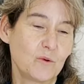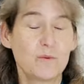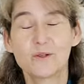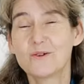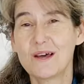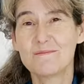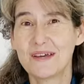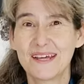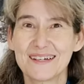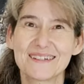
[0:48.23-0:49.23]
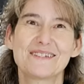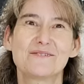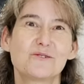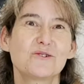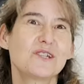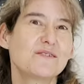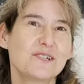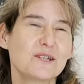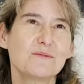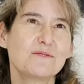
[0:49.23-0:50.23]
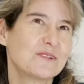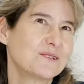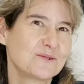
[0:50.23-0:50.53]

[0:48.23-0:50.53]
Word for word: au bord de la mer, ce que je n'avais jamais fait,